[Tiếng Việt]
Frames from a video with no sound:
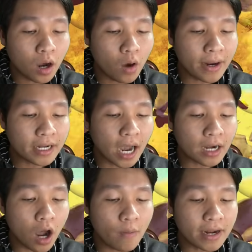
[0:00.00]
oh my god
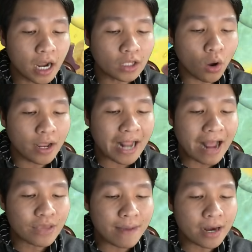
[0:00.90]
oh my god thôi
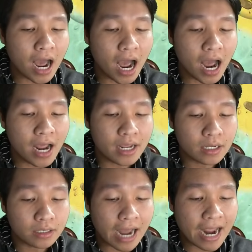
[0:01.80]
thả cho em anh ơi
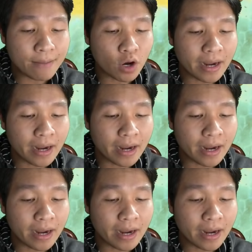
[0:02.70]
đây em